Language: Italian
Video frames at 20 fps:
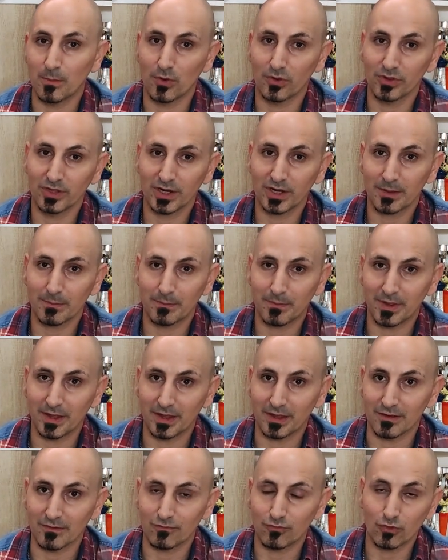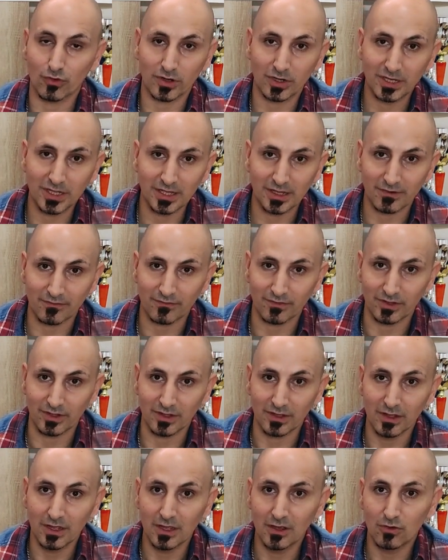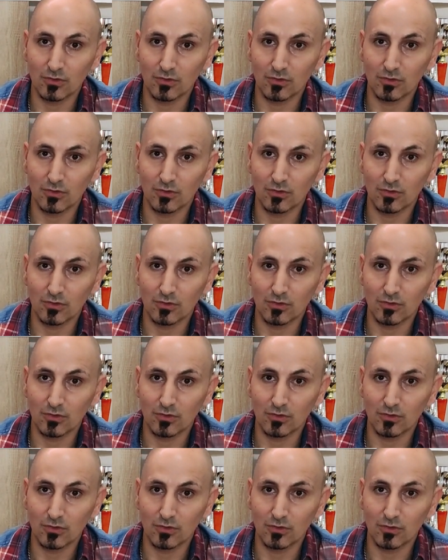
potrebbe fornirvi